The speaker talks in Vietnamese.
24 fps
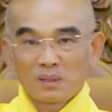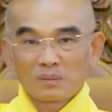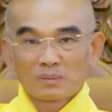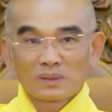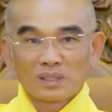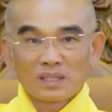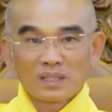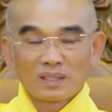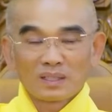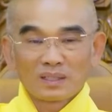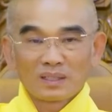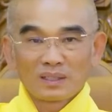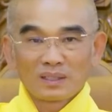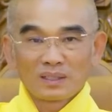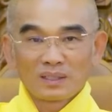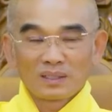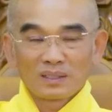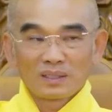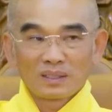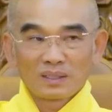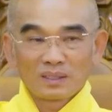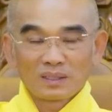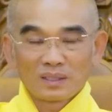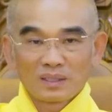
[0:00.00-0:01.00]
Đồng
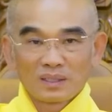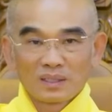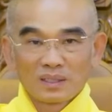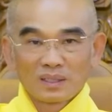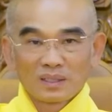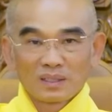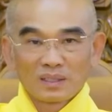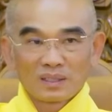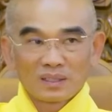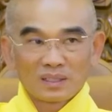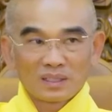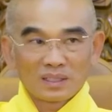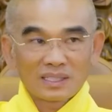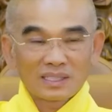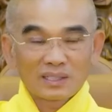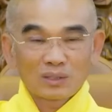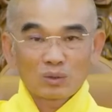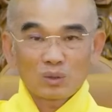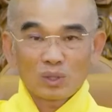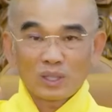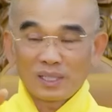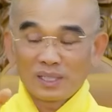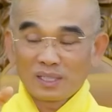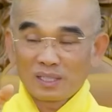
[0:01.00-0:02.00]
thời
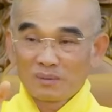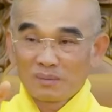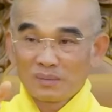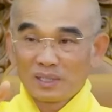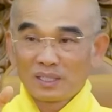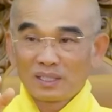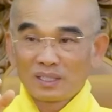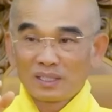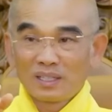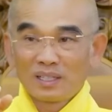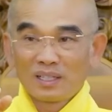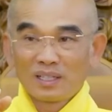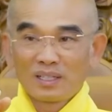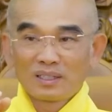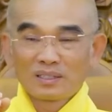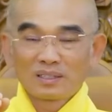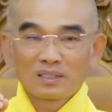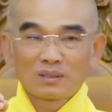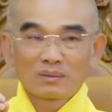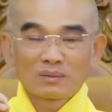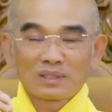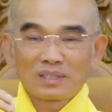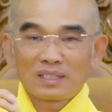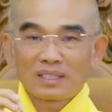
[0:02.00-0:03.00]
cái tuệ của mình nó
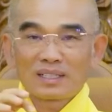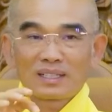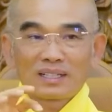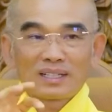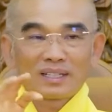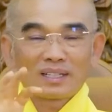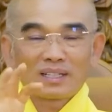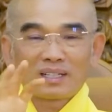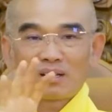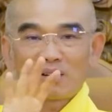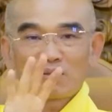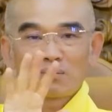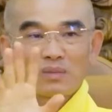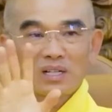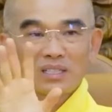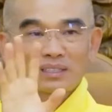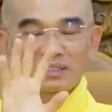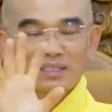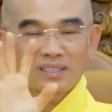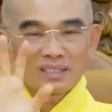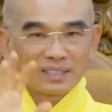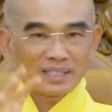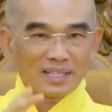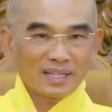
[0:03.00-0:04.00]
hơn chút nữa. Cái này là không
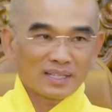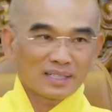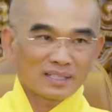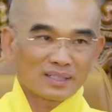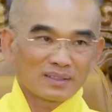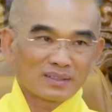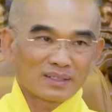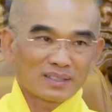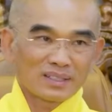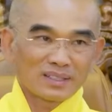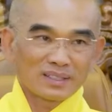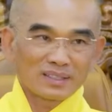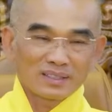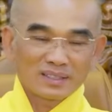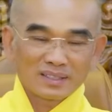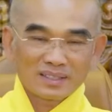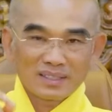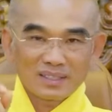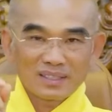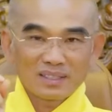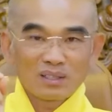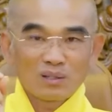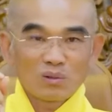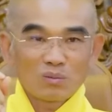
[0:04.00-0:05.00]
mất thời gian đâu nè.
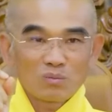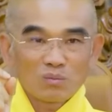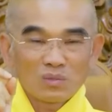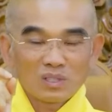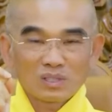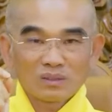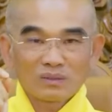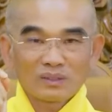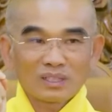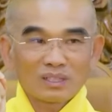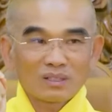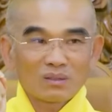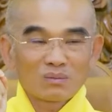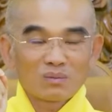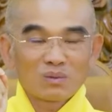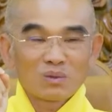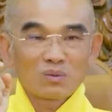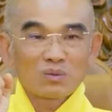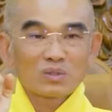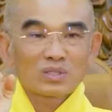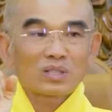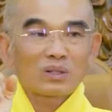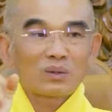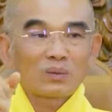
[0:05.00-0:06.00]
Cái lúc mà chúng ta
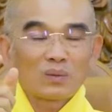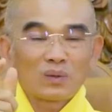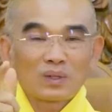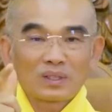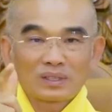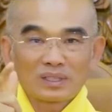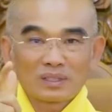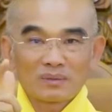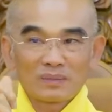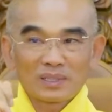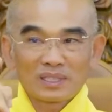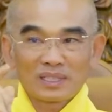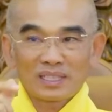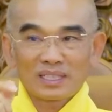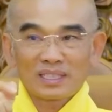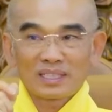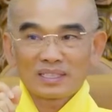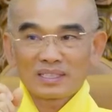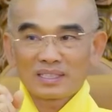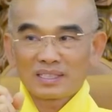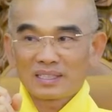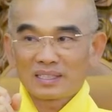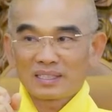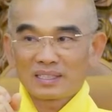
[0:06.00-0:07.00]
công phu sâu quá thì mình
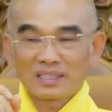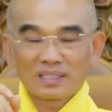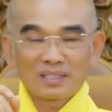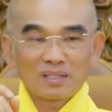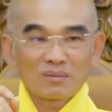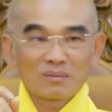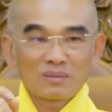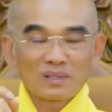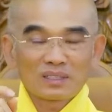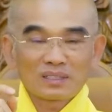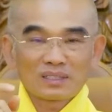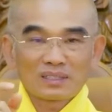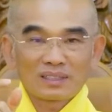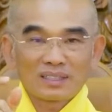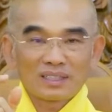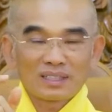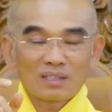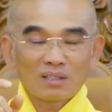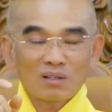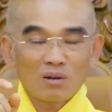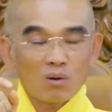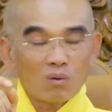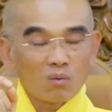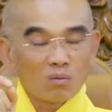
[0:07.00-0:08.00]
thấy cái chuyện này nó không mất thời
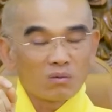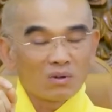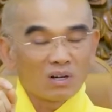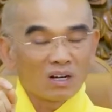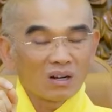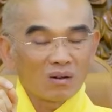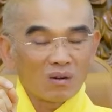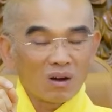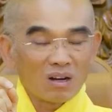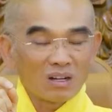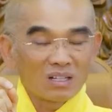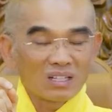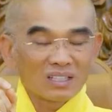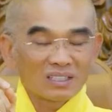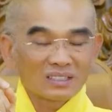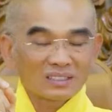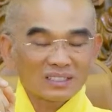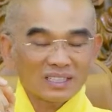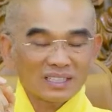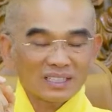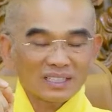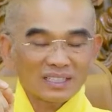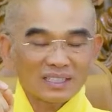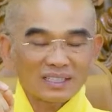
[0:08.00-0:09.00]
gian. Cũng ở
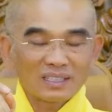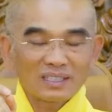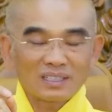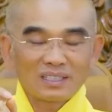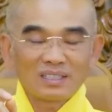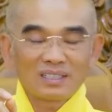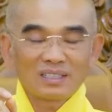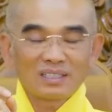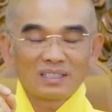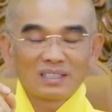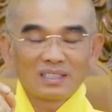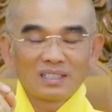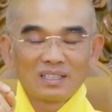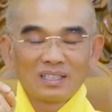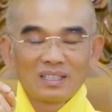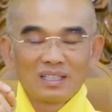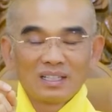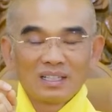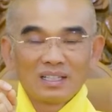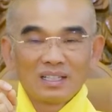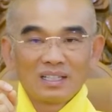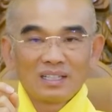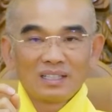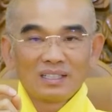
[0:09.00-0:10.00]
nơi sát na đó,
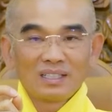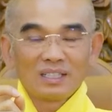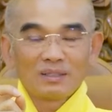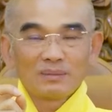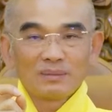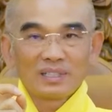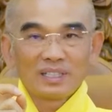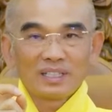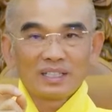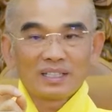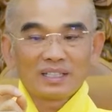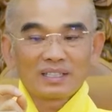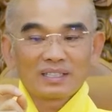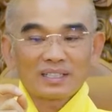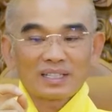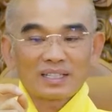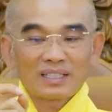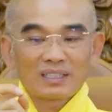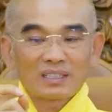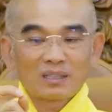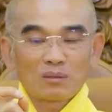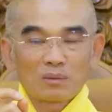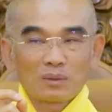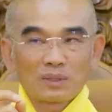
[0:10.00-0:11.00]
ý niệm nó hiện
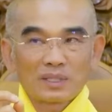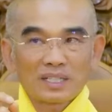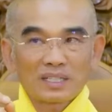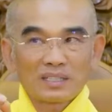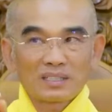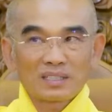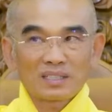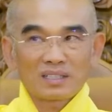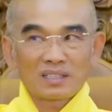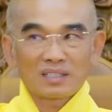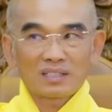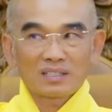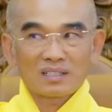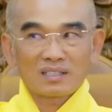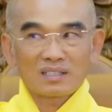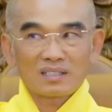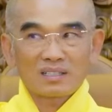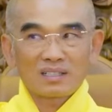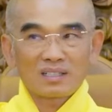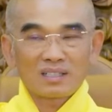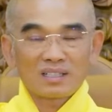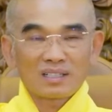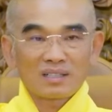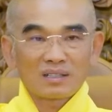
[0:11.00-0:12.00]
ra thì mình thấy rất là
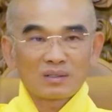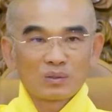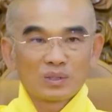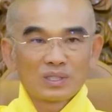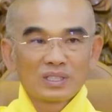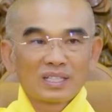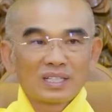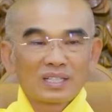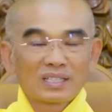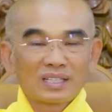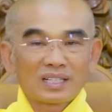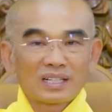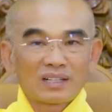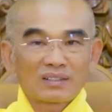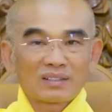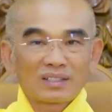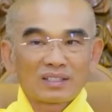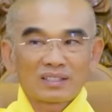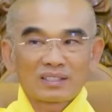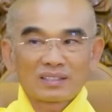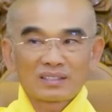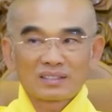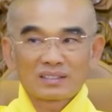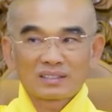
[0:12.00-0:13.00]
rõ là nguyên nhân
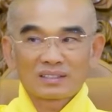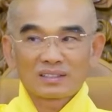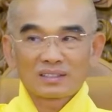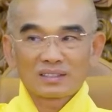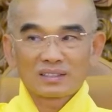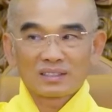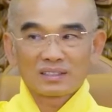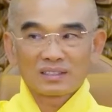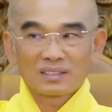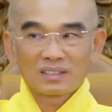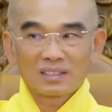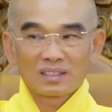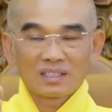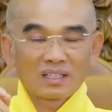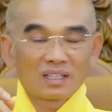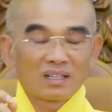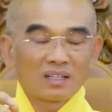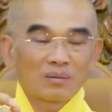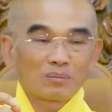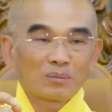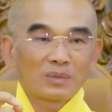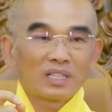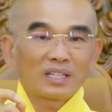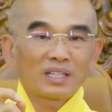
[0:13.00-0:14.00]
nào nó,
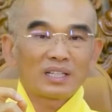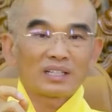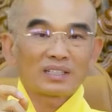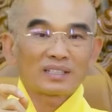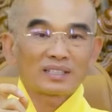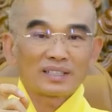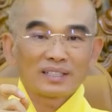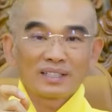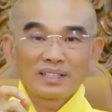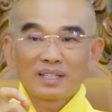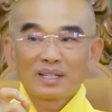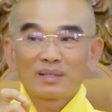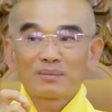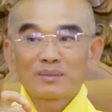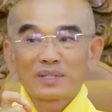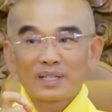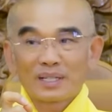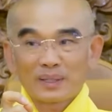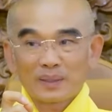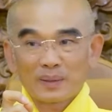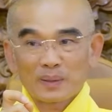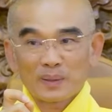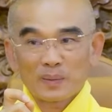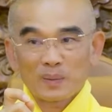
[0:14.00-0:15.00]
nó mới hiện ra ý
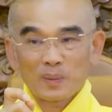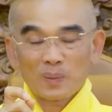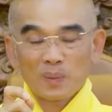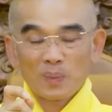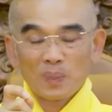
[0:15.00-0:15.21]
niệm này.